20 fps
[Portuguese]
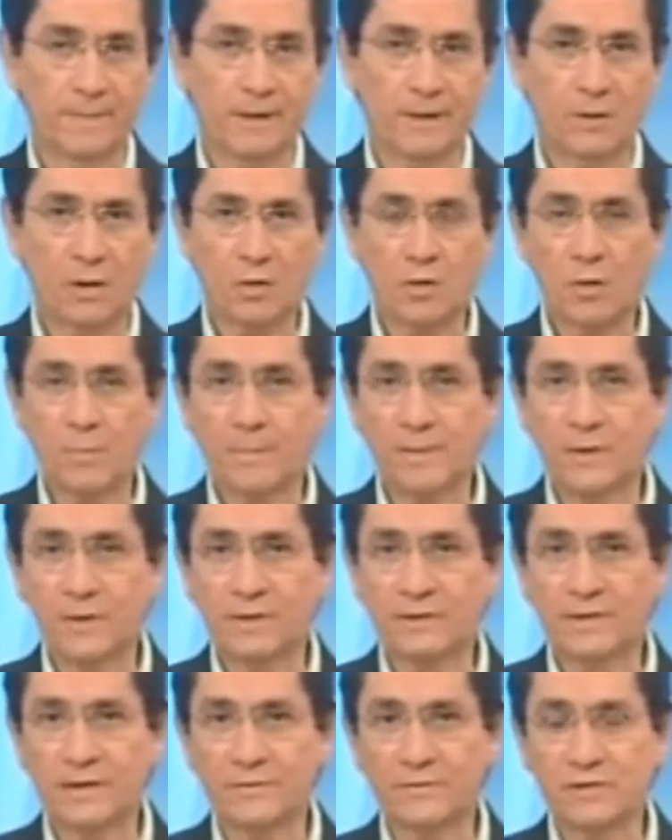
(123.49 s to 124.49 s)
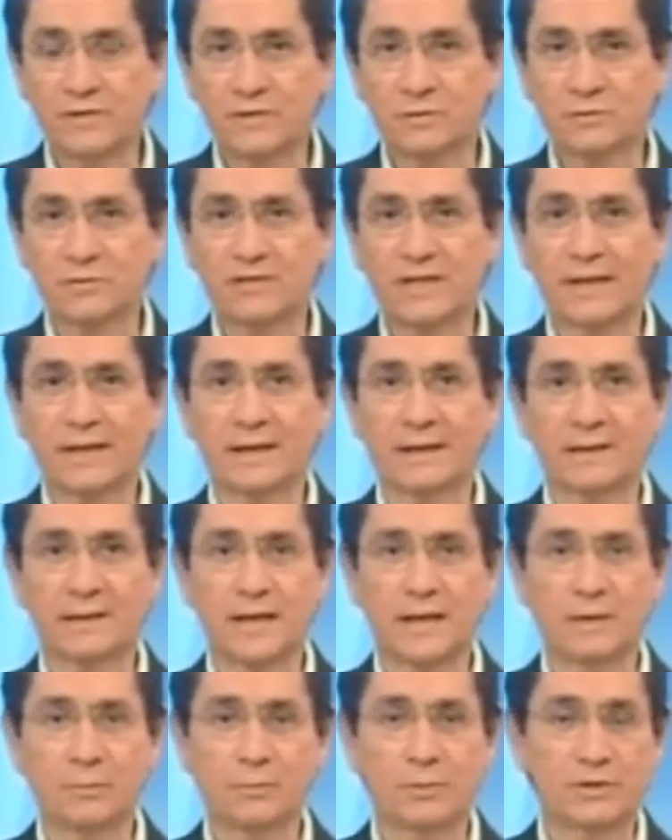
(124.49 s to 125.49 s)
Eu acompanhei a entrevista do
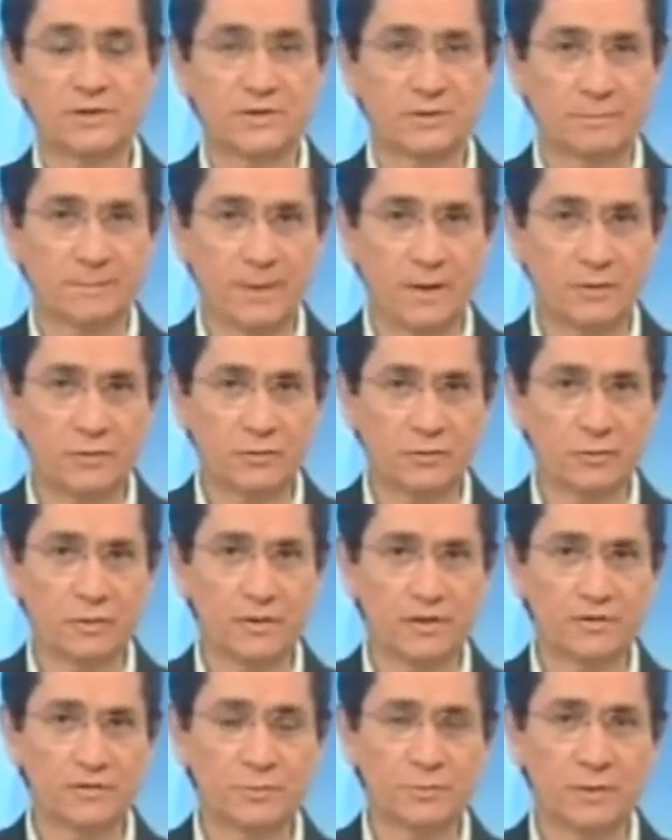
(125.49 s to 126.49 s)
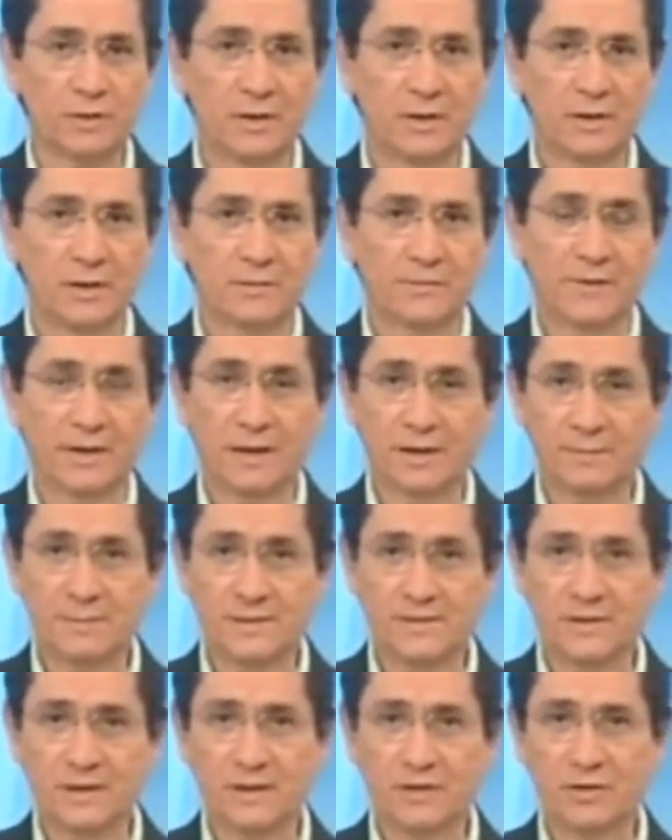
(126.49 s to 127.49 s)
secretário municipal de turismo, Fernando
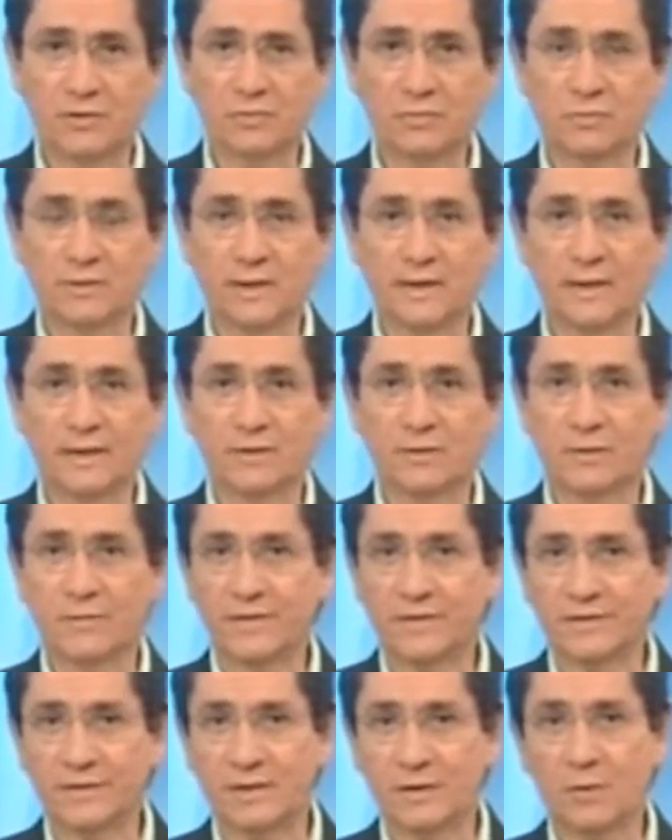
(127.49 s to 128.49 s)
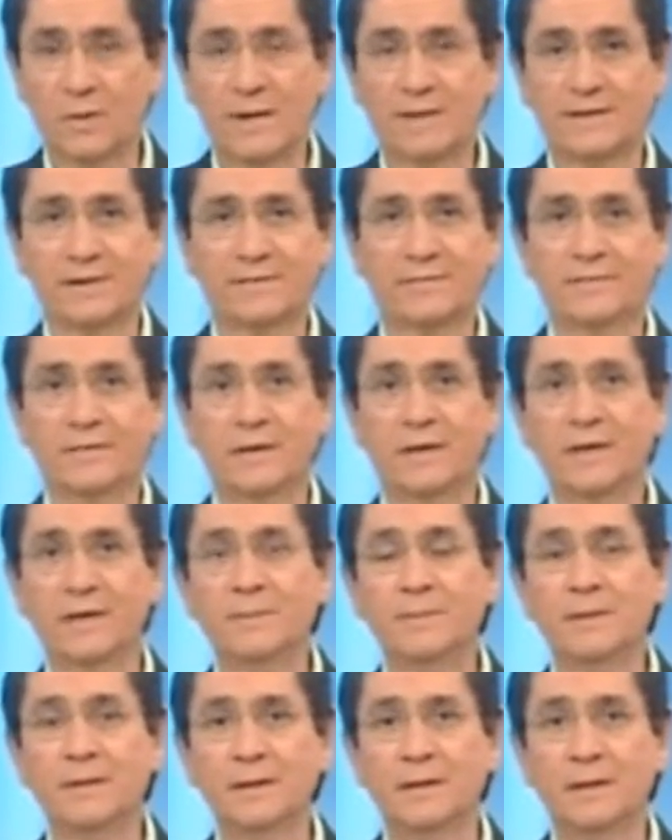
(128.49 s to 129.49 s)
Bezerril, na 94
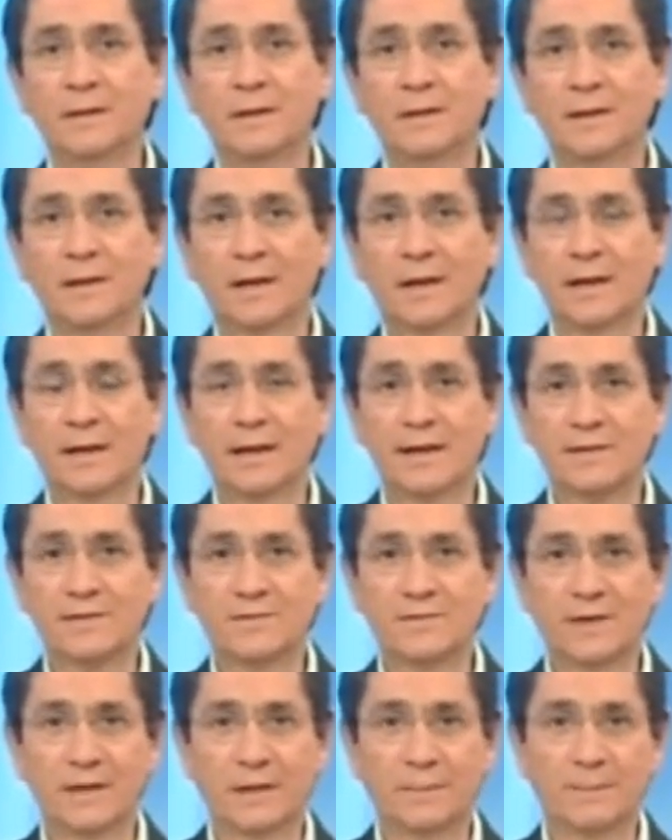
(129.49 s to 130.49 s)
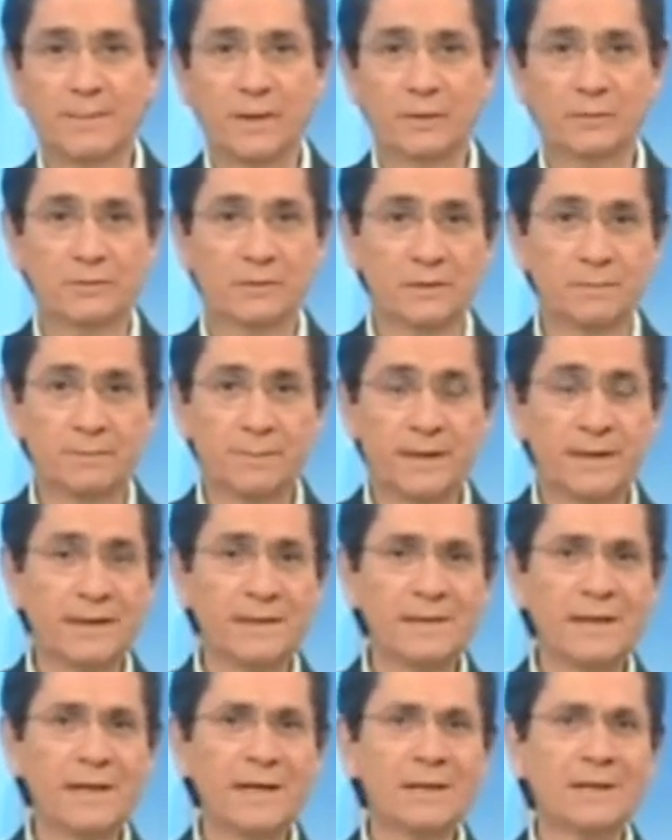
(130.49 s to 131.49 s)
FM, Alex Viana perguntando para
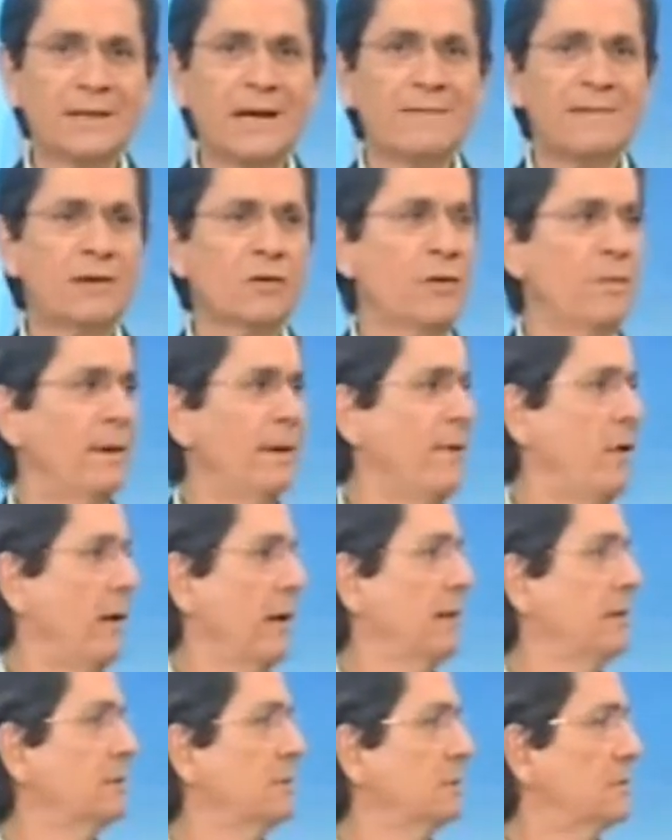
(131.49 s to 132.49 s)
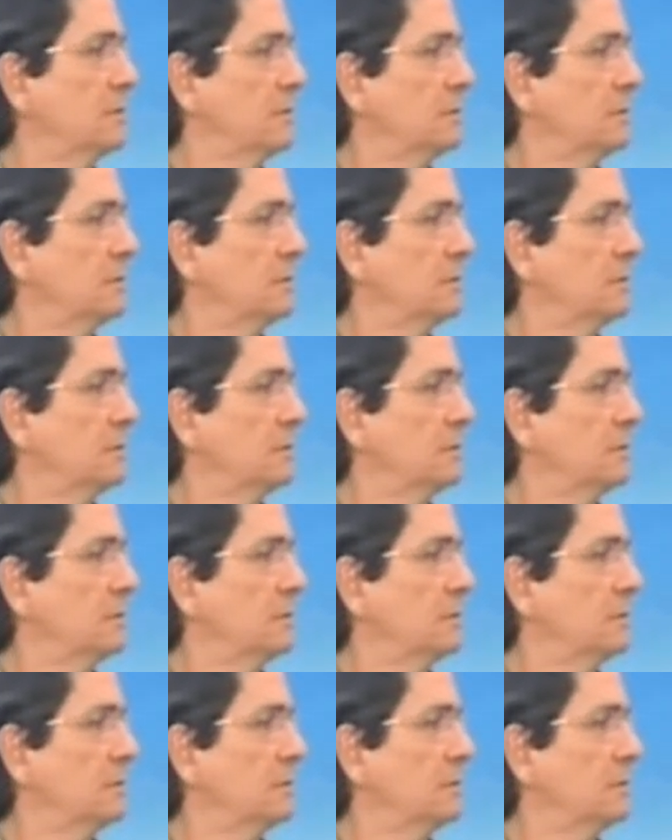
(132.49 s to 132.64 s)
ele, e ele estava comemorando.